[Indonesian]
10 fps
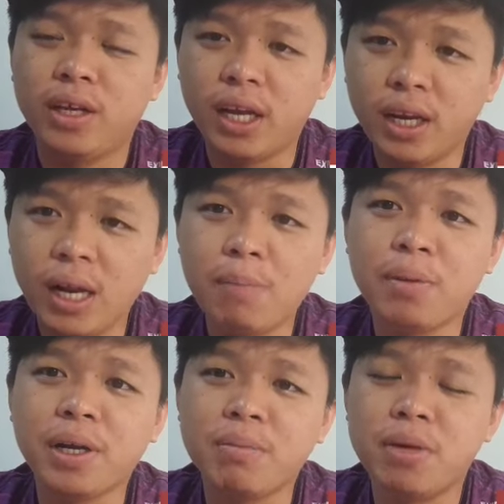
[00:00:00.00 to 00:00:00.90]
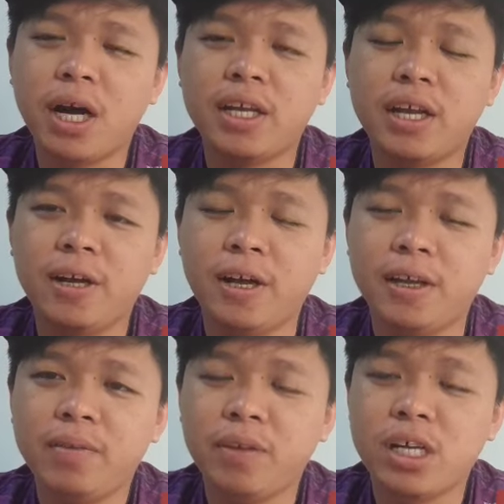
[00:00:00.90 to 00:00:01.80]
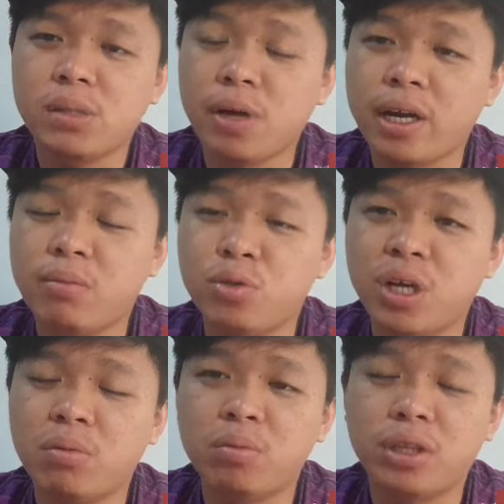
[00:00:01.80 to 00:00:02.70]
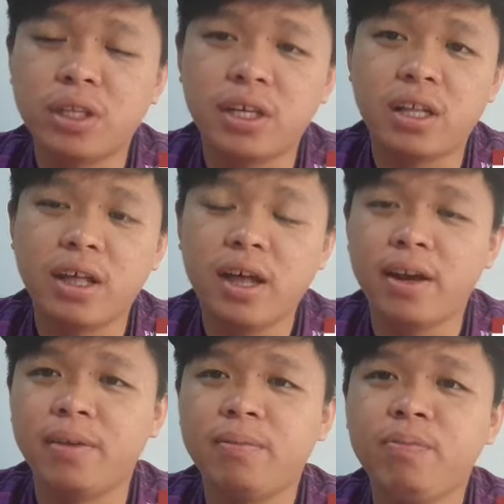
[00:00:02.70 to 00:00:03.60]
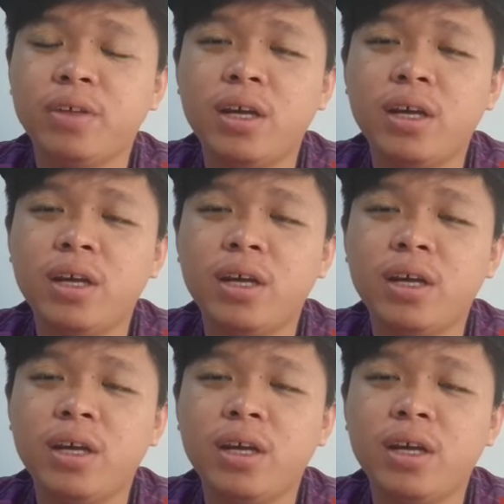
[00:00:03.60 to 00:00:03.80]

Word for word: Dan dalam perkembangan yang lain, SPRM juga membuat kenyataan